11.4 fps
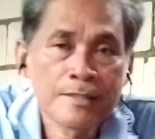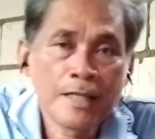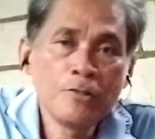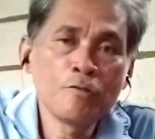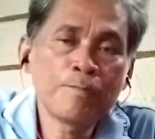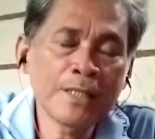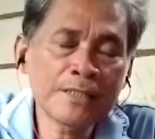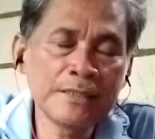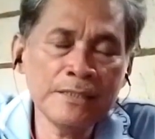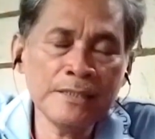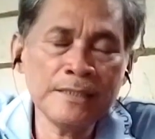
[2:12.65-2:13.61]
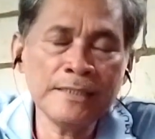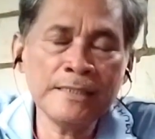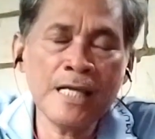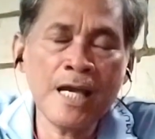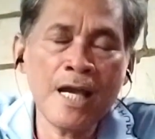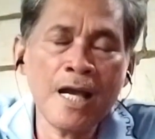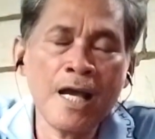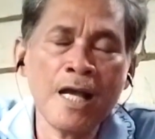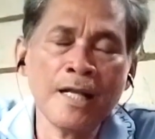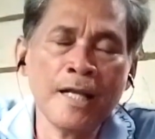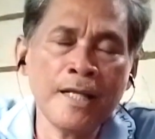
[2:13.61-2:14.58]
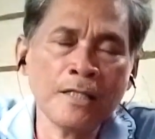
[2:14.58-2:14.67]
Sa lupang
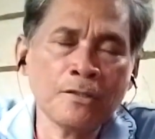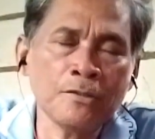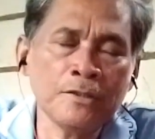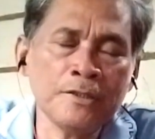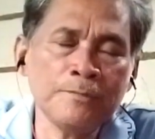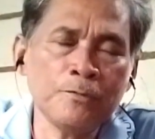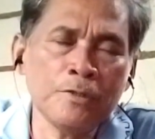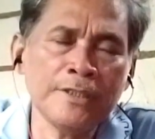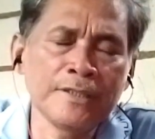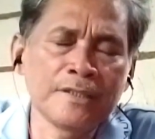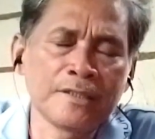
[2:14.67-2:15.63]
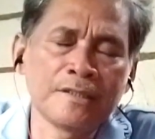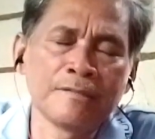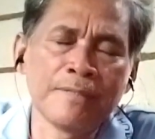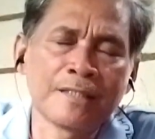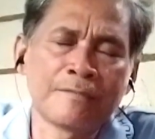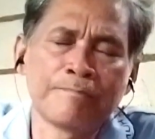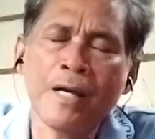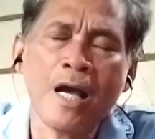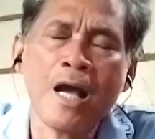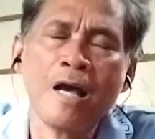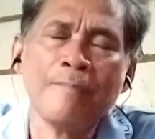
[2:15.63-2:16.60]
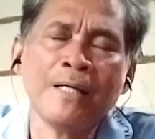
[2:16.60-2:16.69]
sinilangan ako'y muling
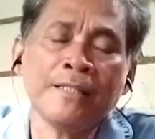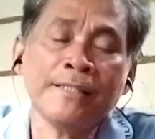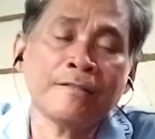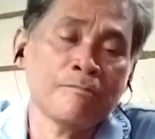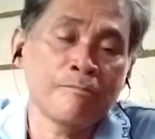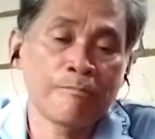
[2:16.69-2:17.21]
magbabalik